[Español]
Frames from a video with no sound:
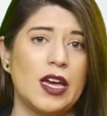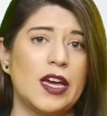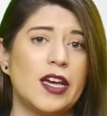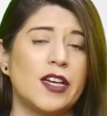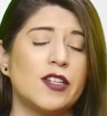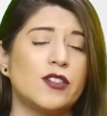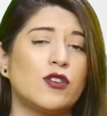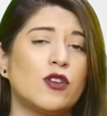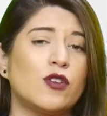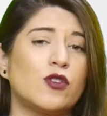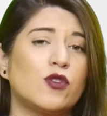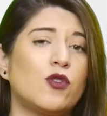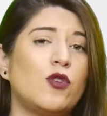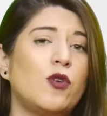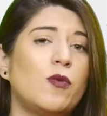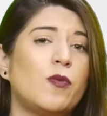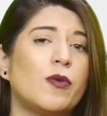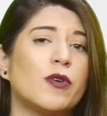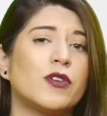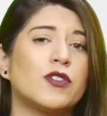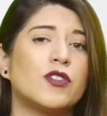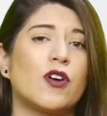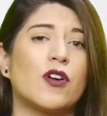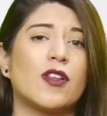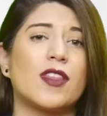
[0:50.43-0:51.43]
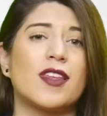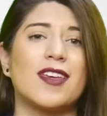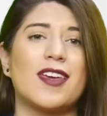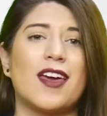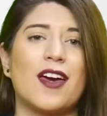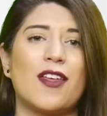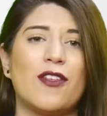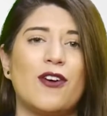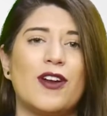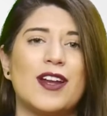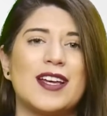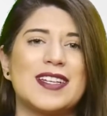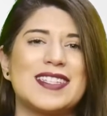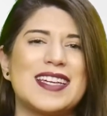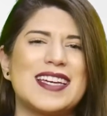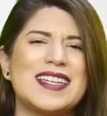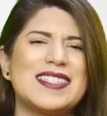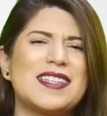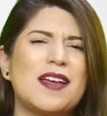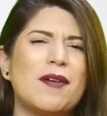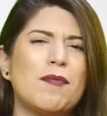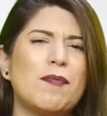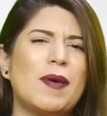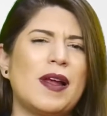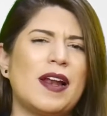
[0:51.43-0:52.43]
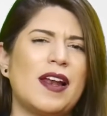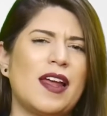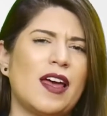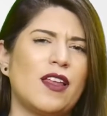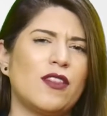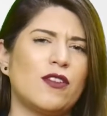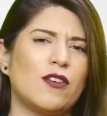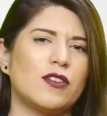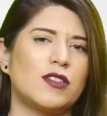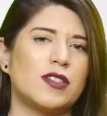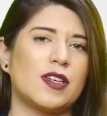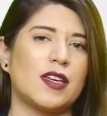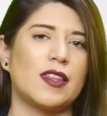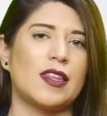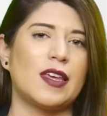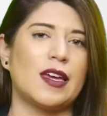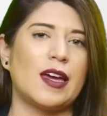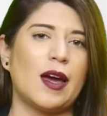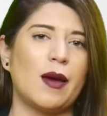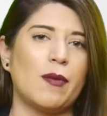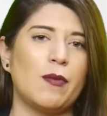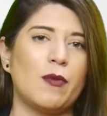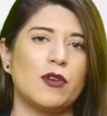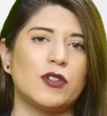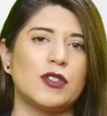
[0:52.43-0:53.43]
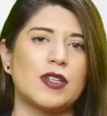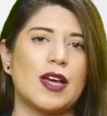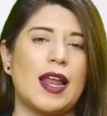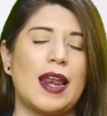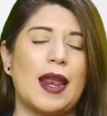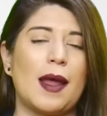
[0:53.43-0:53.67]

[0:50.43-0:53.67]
Estos grupos de ordeñadores están peleándose, digamos,